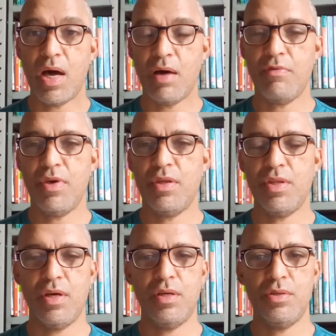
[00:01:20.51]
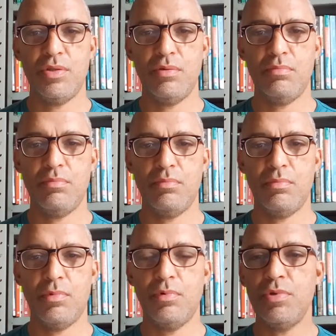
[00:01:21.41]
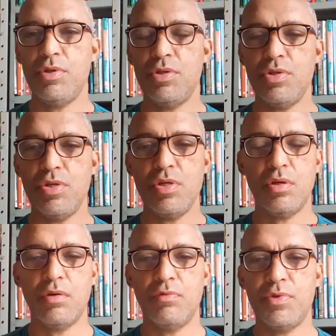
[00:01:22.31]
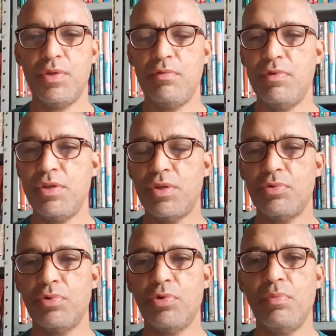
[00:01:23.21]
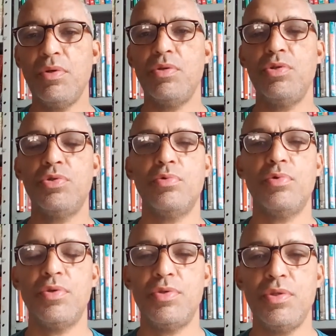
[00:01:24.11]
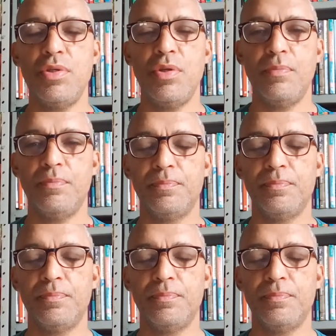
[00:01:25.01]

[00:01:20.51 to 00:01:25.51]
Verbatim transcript: A verdade, hoje em dia, que você vê está totalmente distorcida